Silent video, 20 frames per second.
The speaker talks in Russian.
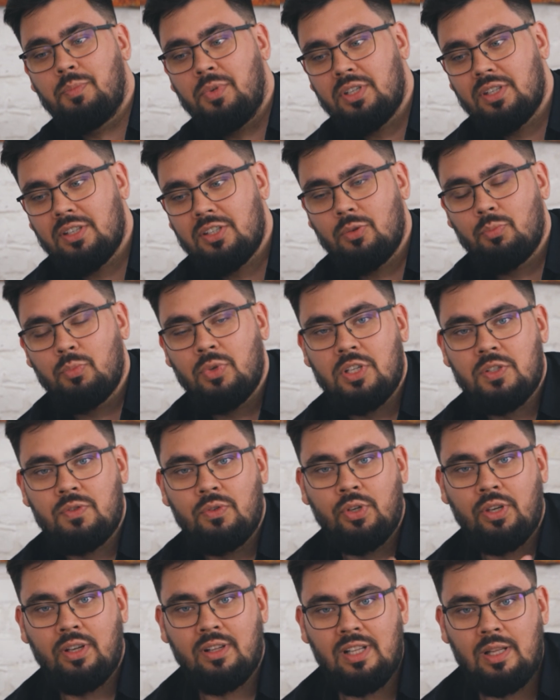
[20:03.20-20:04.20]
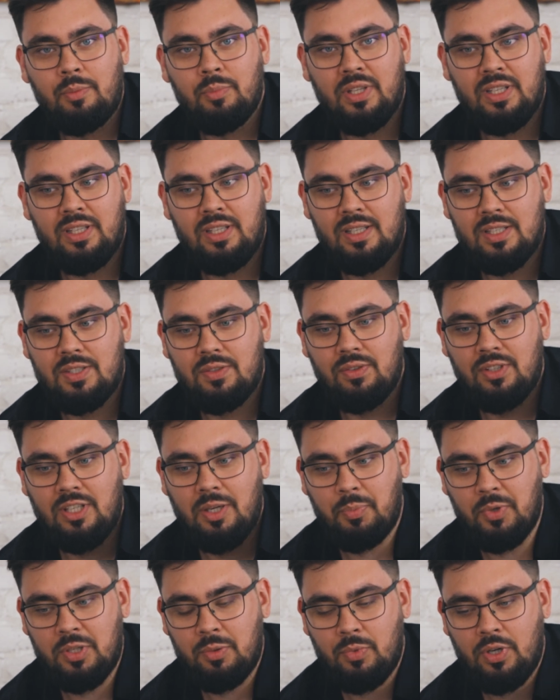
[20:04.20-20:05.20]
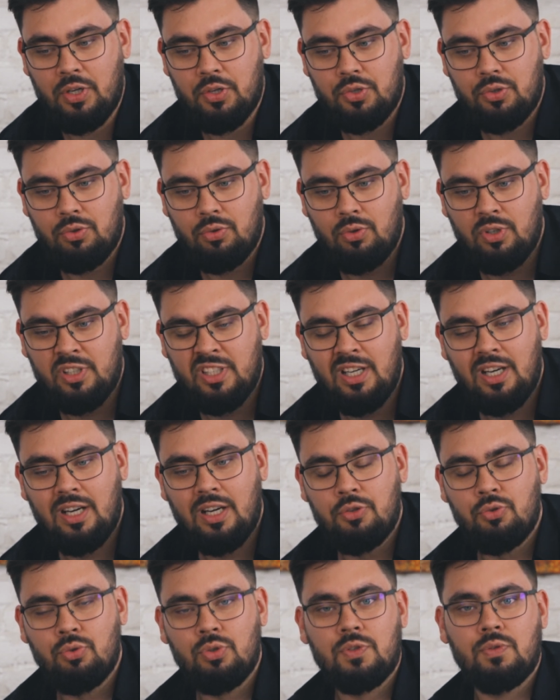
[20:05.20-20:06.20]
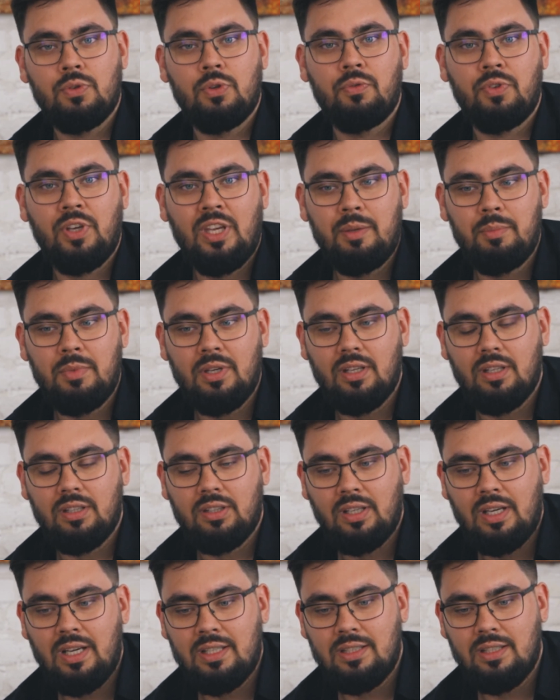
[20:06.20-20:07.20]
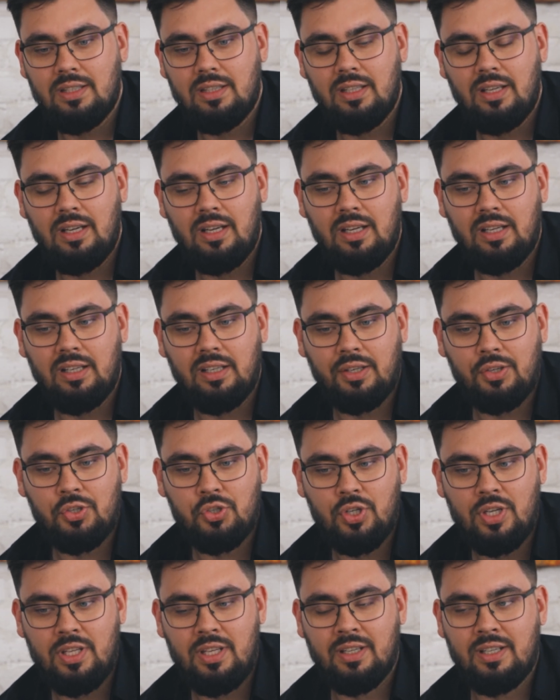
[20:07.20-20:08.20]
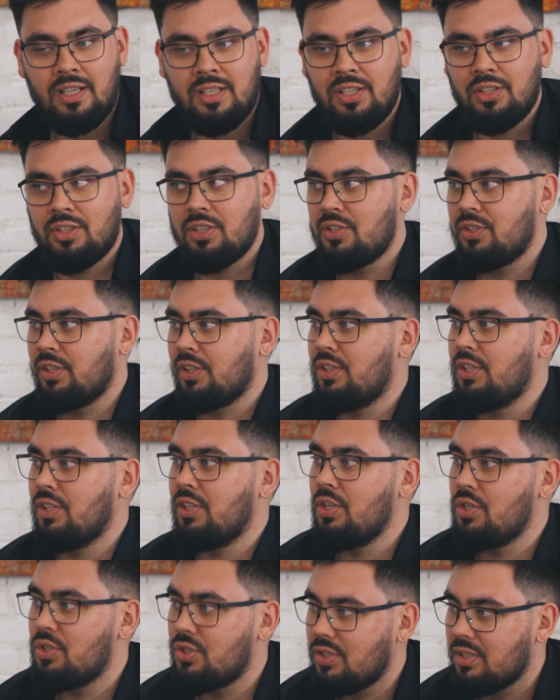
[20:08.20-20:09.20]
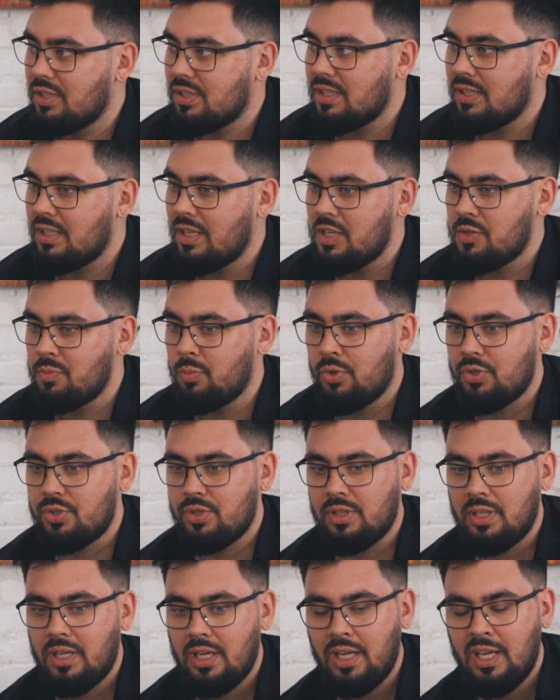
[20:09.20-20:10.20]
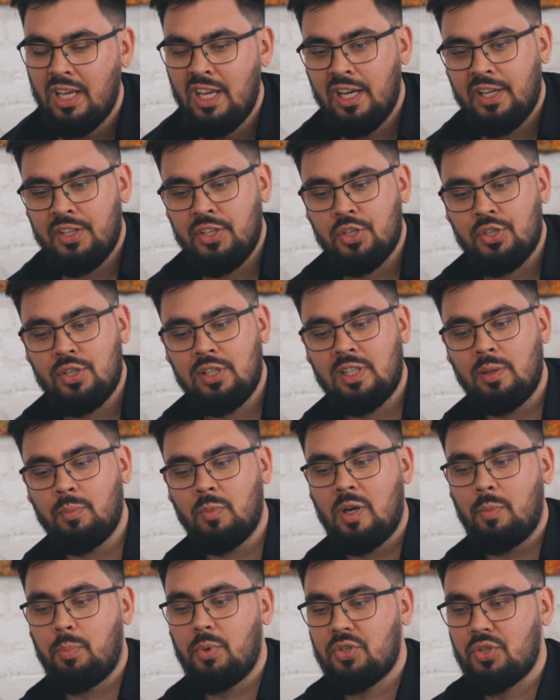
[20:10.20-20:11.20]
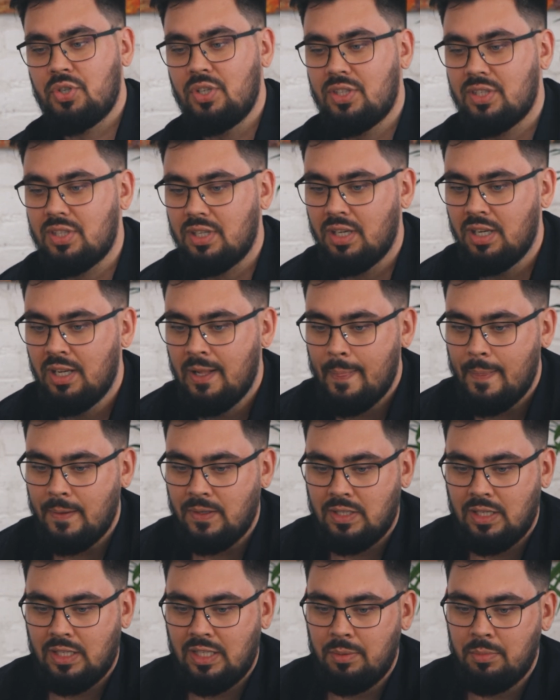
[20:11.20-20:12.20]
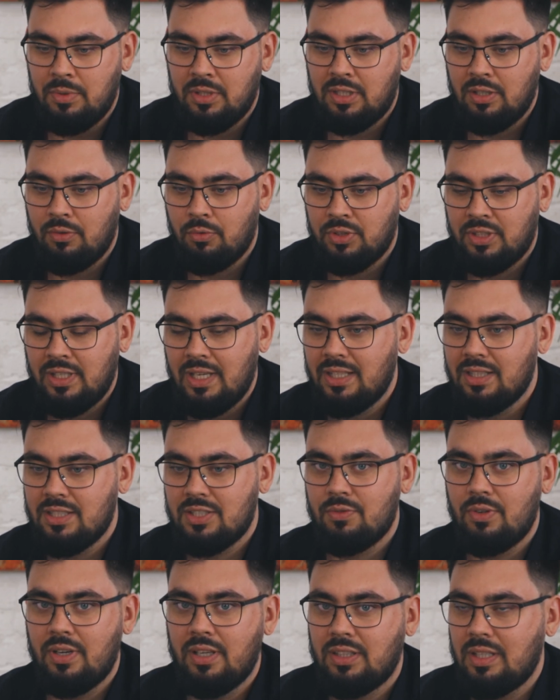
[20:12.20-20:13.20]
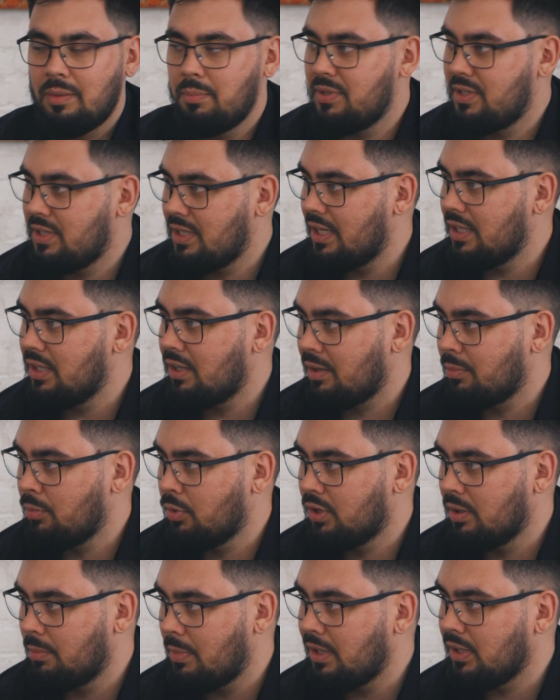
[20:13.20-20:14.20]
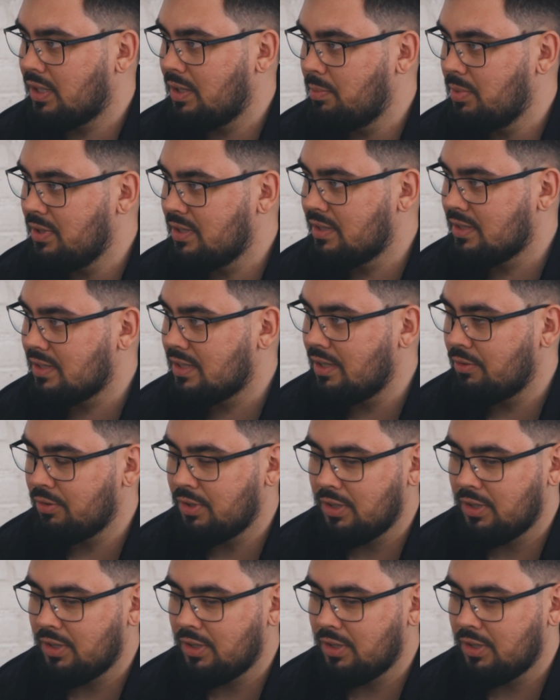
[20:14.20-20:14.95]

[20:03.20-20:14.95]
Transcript: бизнесом, у меня свое рекламное агентство, и я понимаю, что я хочу свое время тратить на решение каких-то стратегических задач больше, да, нежели там копошиться с какими-то, вот я называю это обезьянья работа, манки бизнес, да,